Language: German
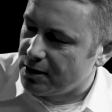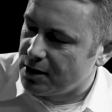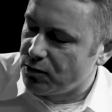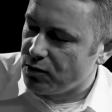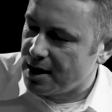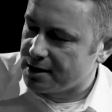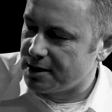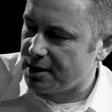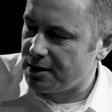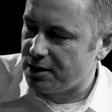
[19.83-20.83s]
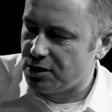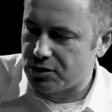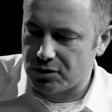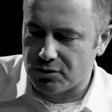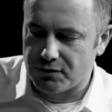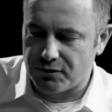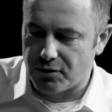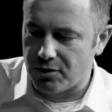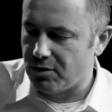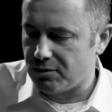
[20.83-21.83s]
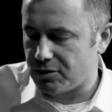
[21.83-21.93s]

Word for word: Die U-Achse ist ein voll,